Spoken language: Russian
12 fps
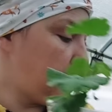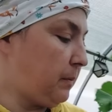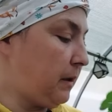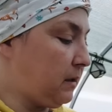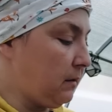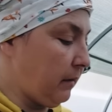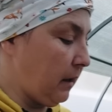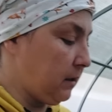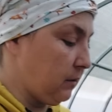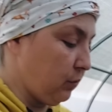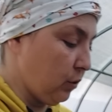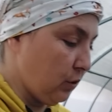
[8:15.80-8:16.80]
Теперь
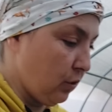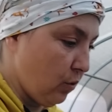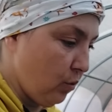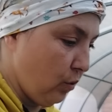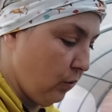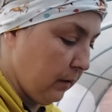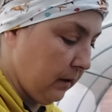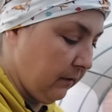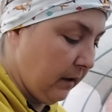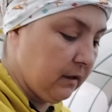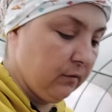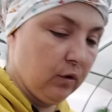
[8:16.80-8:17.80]
давайте вот другого.
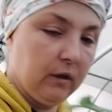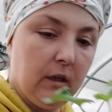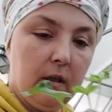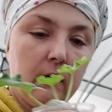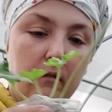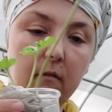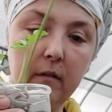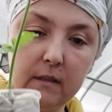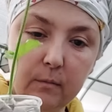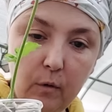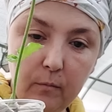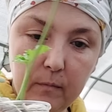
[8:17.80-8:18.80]
Давайте вот этого
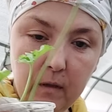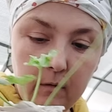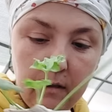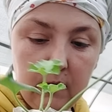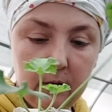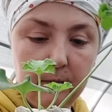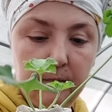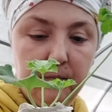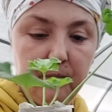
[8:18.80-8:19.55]
возьмем. Давайте.